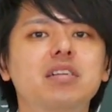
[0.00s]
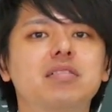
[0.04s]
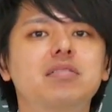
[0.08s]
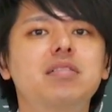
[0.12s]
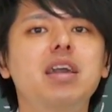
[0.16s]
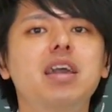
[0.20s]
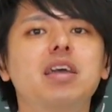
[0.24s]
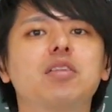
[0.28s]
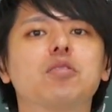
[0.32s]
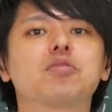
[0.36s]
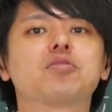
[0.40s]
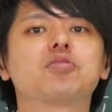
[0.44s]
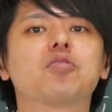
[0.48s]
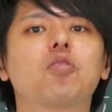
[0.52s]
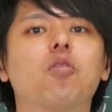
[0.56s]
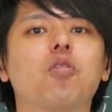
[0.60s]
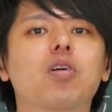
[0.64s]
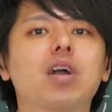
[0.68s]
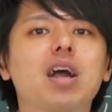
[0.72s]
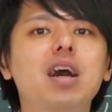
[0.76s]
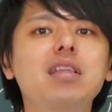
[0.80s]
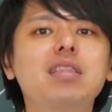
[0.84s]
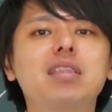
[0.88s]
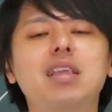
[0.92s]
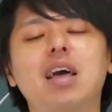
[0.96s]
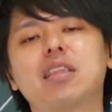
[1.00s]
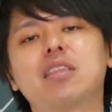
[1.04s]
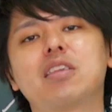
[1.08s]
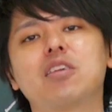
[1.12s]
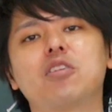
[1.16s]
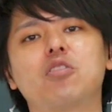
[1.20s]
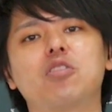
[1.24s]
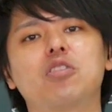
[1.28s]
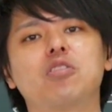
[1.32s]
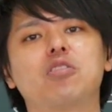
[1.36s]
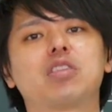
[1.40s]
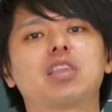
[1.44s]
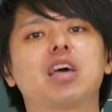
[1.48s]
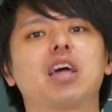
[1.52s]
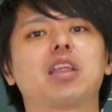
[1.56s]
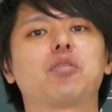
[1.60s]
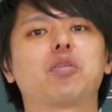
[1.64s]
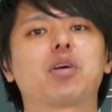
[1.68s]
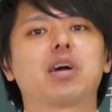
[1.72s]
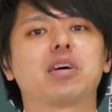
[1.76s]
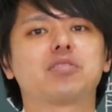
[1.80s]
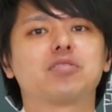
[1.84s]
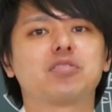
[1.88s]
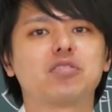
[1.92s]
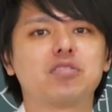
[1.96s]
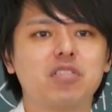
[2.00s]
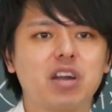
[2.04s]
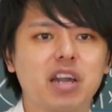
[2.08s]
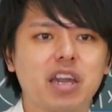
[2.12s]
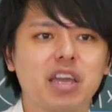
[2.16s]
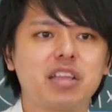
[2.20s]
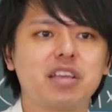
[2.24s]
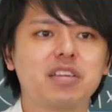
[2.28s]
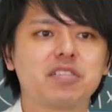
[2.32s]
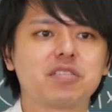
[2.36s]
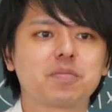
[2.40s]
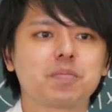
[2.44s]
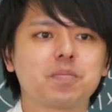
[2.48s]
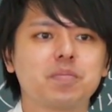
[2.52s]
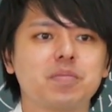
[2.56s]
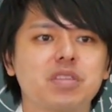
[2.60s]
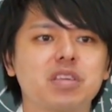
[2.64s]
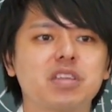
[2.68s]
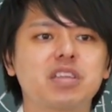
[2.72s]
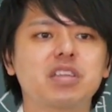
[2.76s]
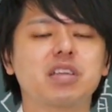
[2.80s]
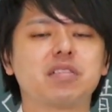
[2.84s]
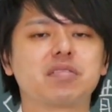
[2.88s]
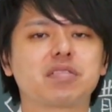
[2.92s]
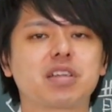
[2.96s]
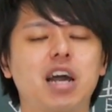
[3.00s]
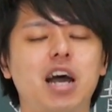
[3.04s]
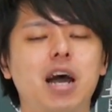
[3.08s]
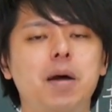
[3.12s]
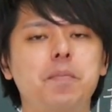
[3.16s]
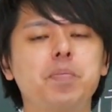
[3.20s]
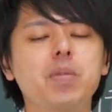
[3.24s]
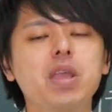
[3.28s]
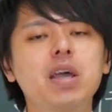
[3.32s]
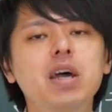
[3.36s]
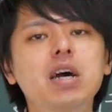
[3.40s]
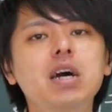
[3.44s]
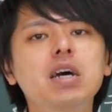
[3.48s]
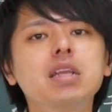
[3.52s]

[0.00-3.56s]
正の相関なんていうふうに言ったりとかするわけです。いいですか？